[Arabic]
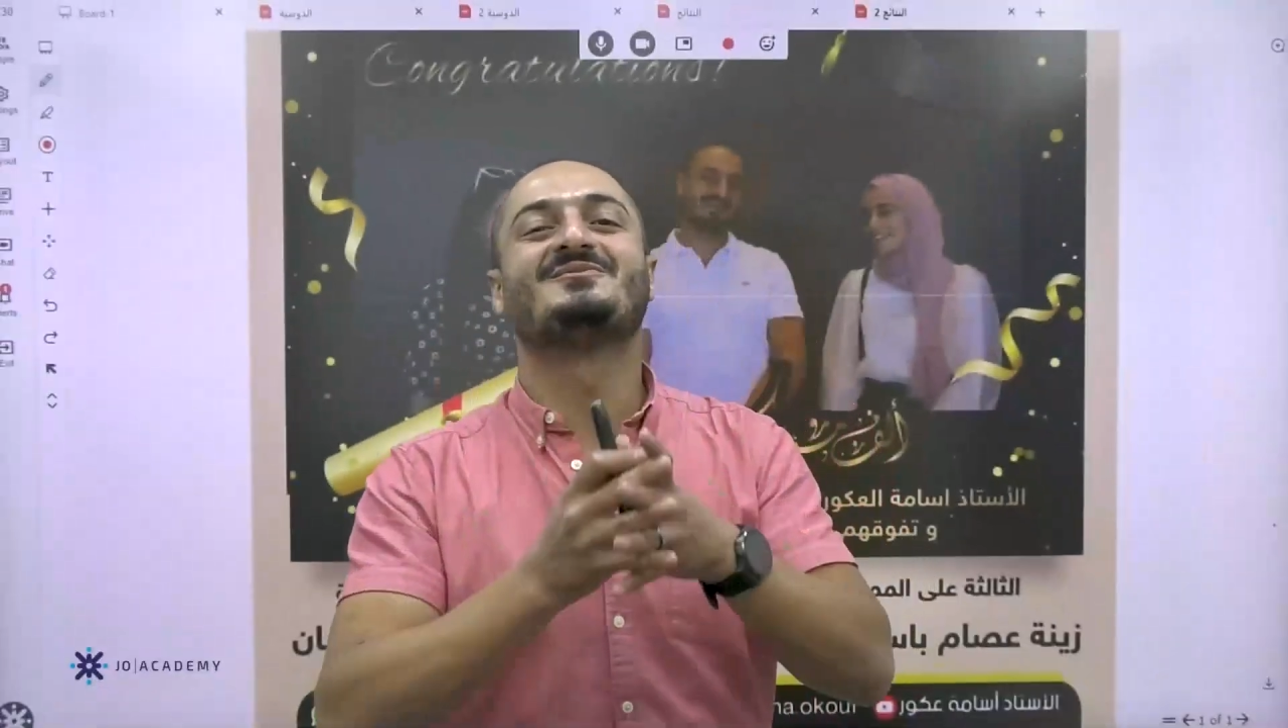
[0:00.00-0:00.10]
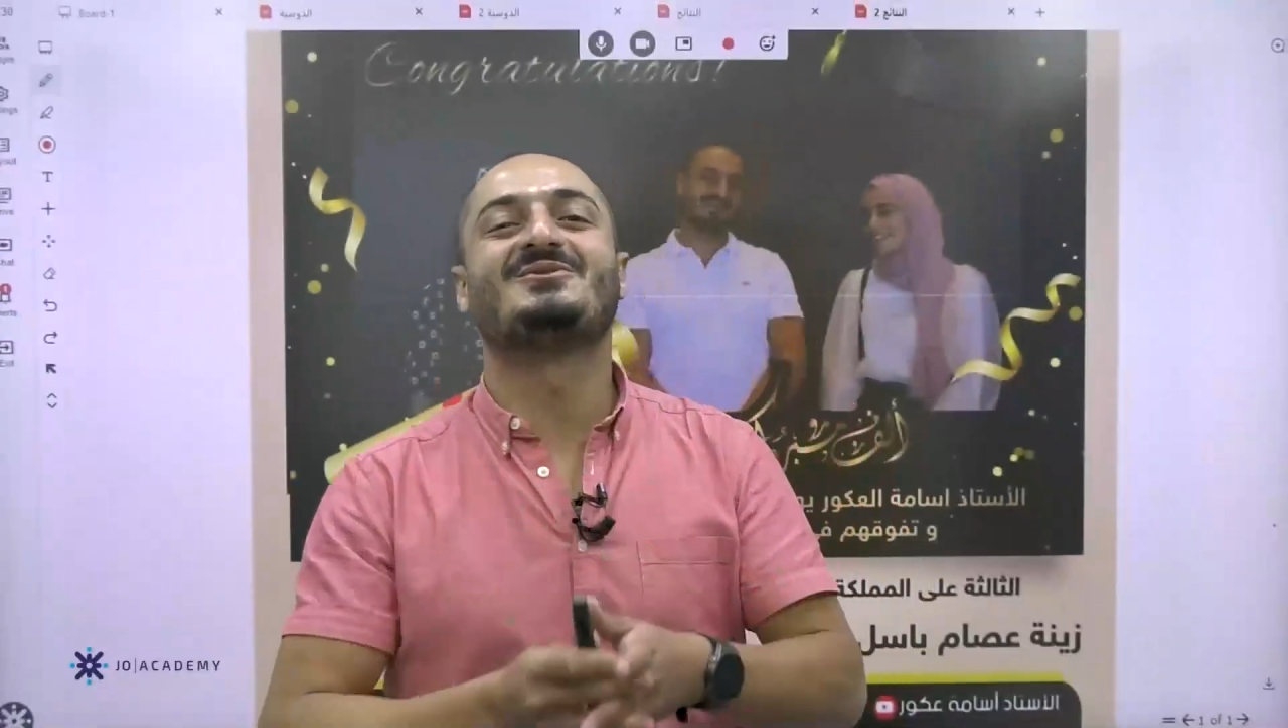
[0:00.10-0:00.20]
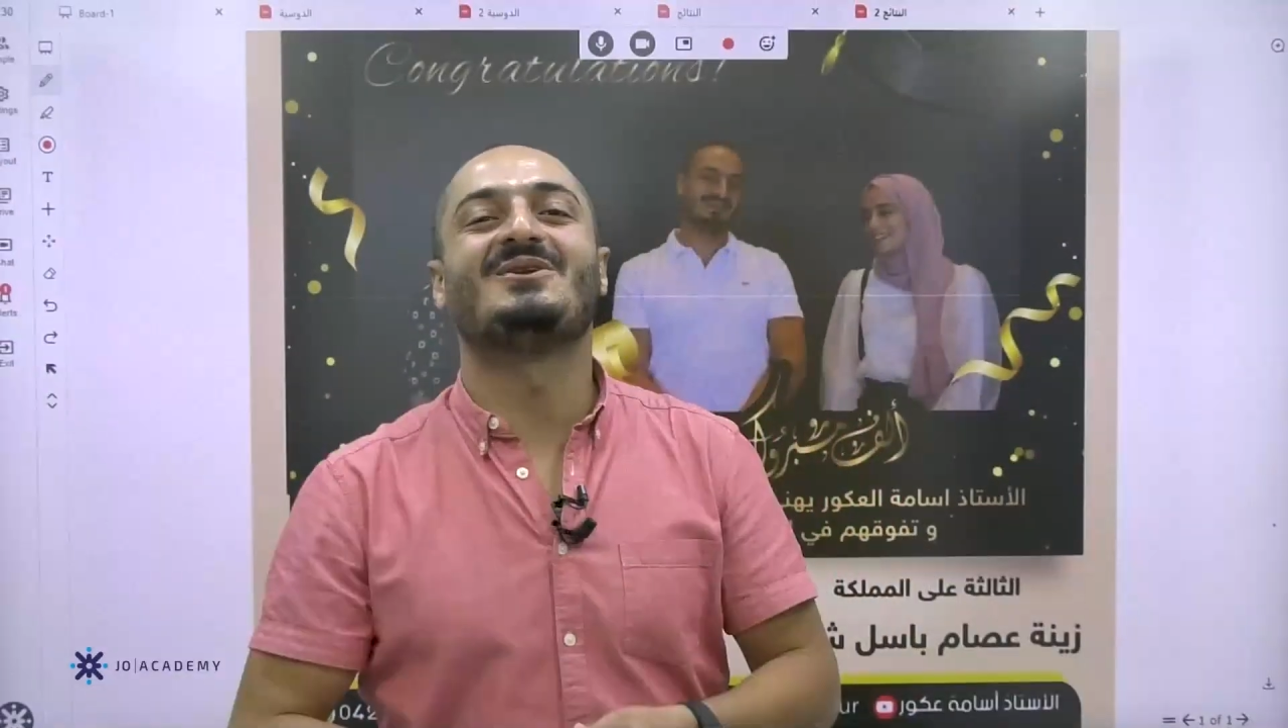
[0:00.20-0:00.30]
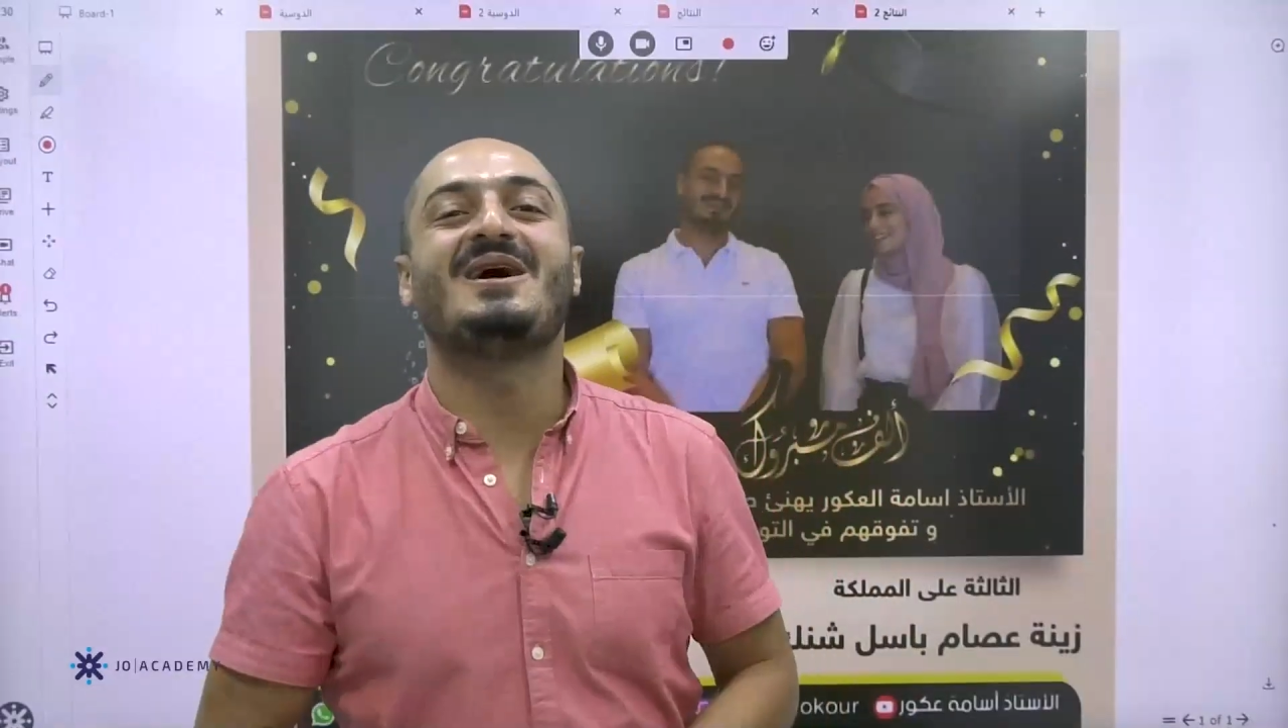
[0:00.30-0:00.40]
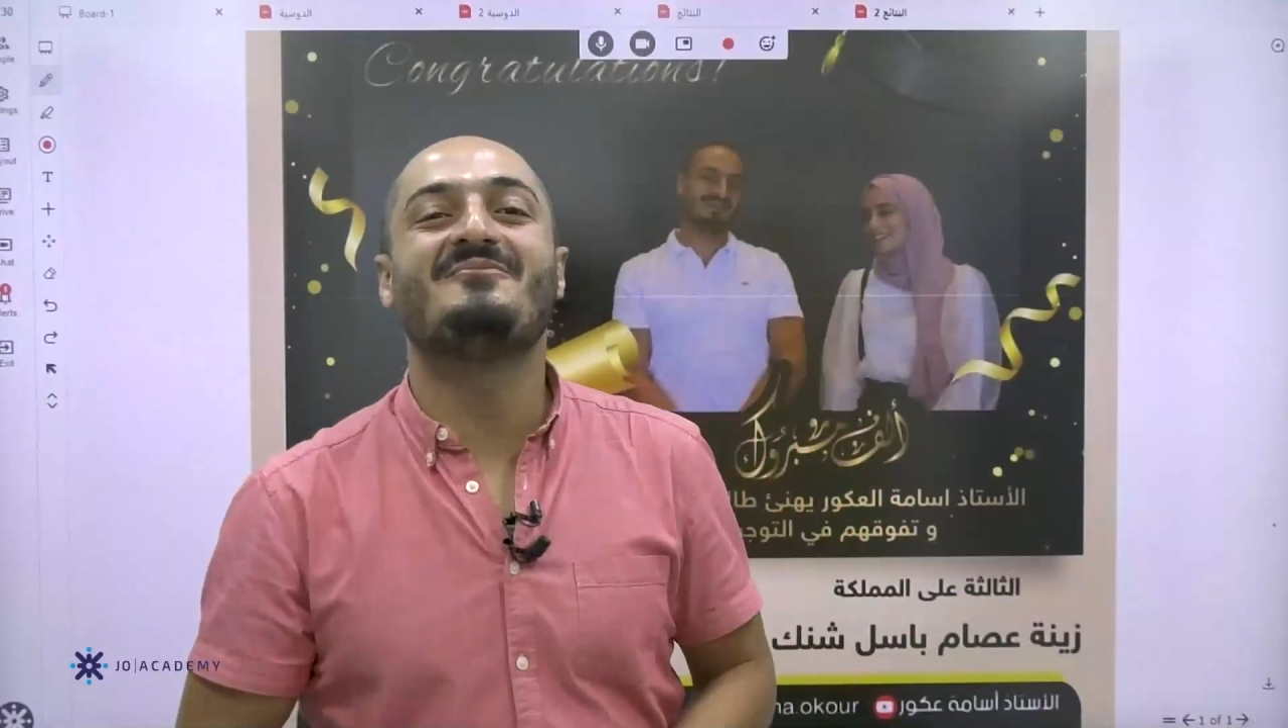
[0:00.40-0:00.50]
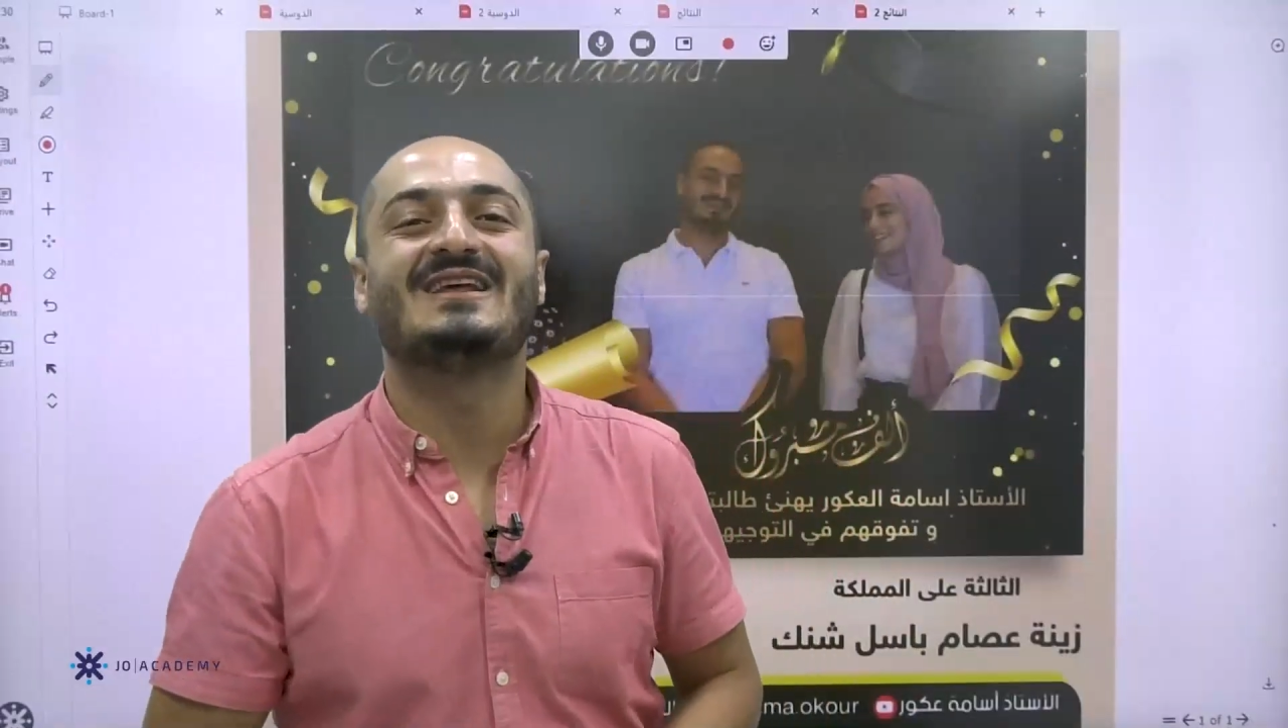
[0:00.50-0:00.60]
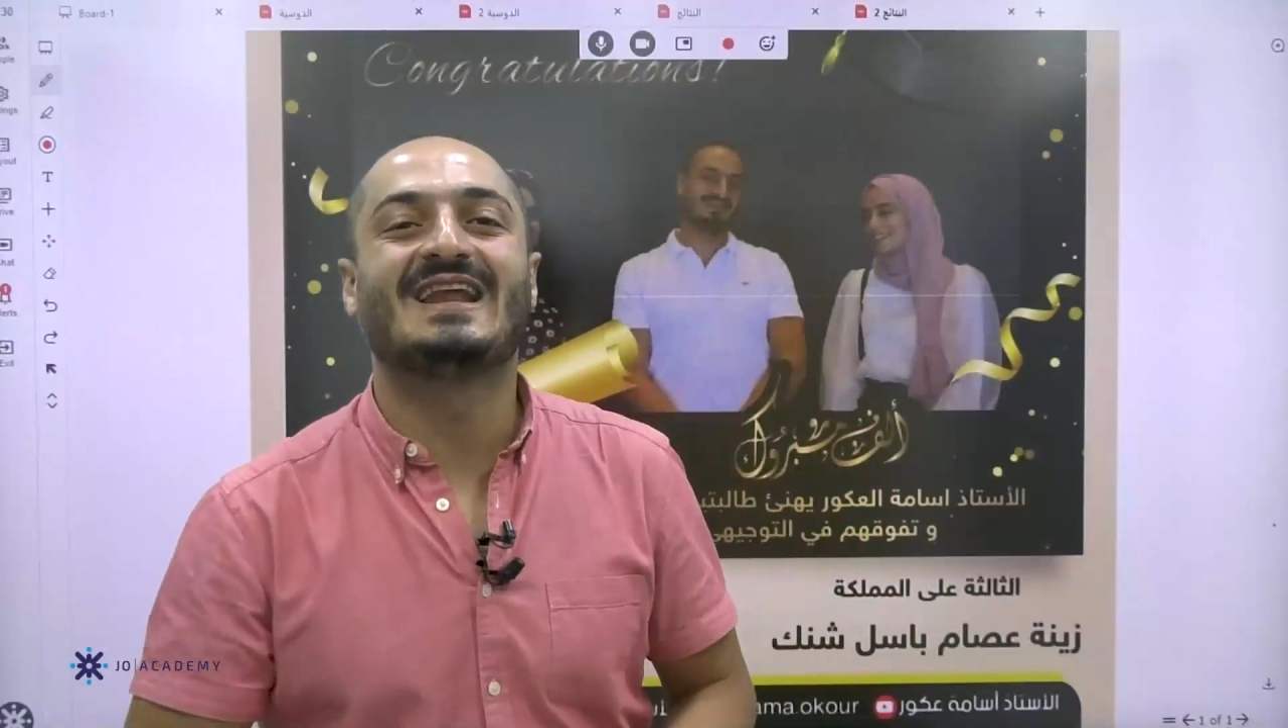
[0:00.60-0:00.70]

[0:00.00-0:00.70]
طلابي